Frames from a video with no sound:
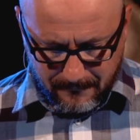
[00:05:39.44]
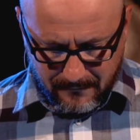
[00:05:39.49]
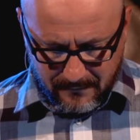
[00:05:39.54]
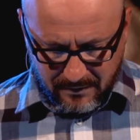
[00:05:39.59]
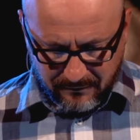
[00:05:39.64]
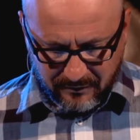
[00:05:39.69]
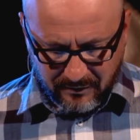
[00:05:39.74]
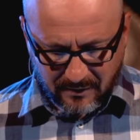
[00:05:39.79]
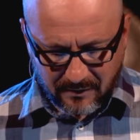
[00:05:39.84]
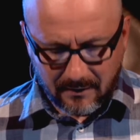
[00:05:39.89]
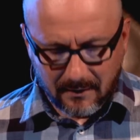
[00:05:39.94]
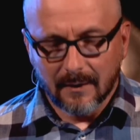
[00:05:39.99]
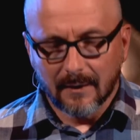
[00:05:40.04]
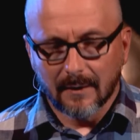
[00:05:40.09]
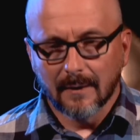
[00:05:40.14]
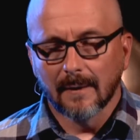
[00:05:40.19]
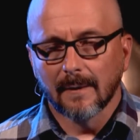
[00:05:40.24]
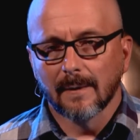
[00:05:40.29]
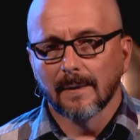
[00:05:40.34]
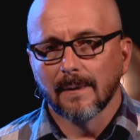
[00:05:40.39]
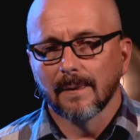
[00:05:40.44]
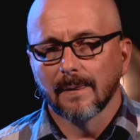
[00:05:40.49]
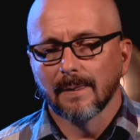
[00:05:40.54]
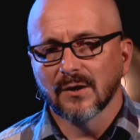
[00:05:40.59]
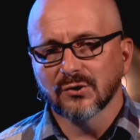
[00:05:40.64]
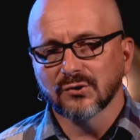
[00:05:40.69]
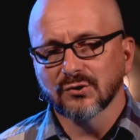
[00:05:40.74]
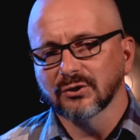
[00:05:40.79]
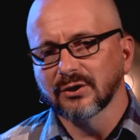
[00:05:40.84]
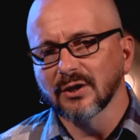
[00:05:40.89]
I w tej
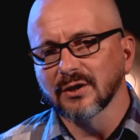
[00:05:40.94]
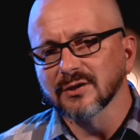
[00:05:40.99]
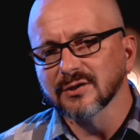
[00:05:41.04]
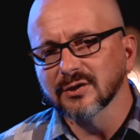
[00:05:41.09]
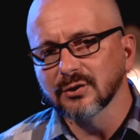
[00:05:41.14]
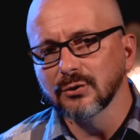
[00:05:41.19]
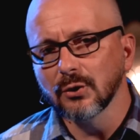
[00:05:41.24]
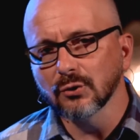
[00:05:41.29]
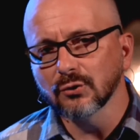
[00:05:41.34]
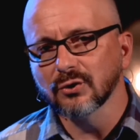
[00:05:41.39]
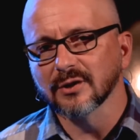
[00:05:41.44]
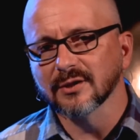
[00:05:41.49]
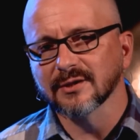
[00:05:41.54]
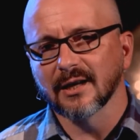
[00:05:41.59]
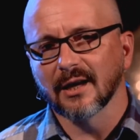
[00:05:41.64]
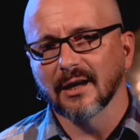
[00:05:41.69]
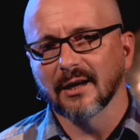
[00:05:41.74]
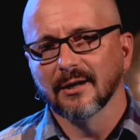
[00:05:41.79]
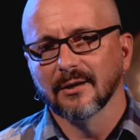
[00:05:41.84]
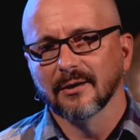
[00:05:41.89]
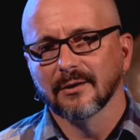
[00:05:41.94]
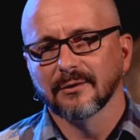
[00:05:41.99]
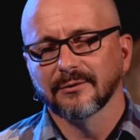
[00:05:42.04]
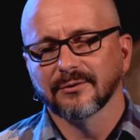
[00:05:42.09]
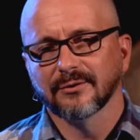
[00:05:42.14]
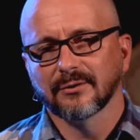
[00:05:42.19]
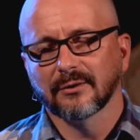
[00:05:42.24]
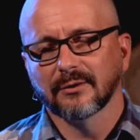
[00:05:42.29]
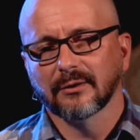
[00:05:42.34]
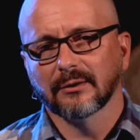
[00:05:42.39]
naszej tęsknocie za
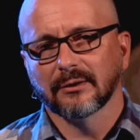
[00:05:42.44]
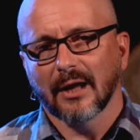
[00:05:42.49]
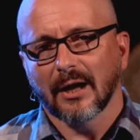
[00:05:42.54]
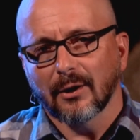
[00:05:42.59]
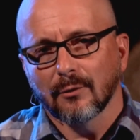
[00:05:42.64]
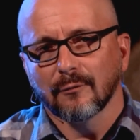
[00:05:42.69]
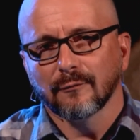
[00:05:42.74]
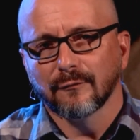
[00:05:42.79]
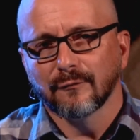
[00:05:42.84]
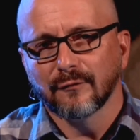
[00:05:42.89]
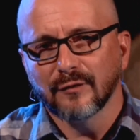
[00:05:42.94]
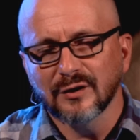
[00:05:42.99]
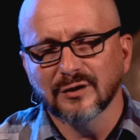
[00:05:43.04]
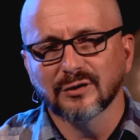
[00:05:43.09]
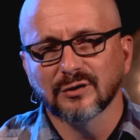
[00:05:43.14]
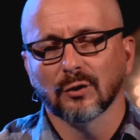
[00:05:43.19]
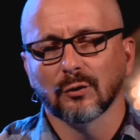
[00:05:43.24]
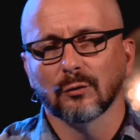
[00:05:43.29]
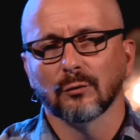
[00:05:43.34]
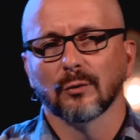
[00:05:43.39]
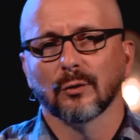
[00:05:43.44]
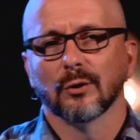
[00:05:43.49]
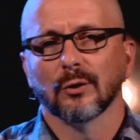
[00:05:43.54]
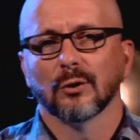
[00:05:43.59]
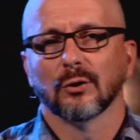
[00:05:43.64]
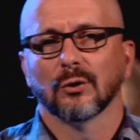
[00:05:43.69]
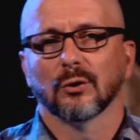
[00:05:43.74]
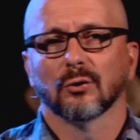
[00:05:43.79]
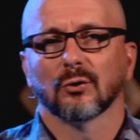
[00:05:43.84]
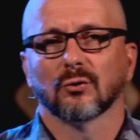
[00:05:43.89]
taką wizją
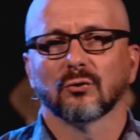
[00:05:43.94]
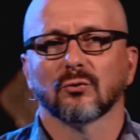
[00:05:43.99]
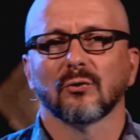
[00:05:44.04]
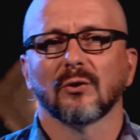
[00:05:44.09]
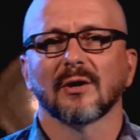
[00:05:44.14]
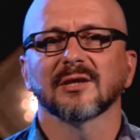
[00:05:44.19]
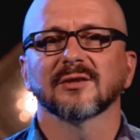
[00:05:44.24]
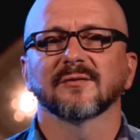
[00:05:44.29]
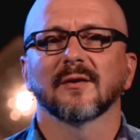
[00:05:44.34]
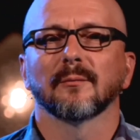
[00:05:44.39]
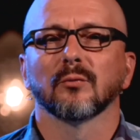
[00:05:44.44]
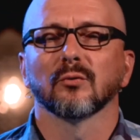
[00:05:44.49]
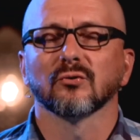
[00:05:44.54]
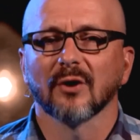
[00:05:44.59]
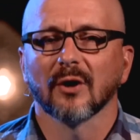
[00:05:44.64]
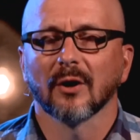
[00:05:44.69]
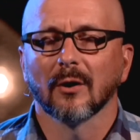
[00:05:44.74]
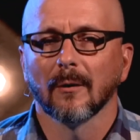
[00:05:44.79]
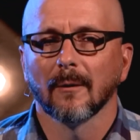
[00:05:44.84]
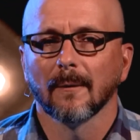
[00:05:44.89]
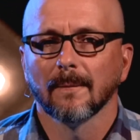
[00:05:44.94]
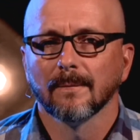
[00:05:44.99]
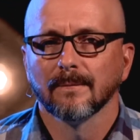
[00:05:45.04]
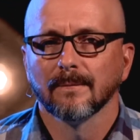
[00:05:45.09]
Królestwa Bożego,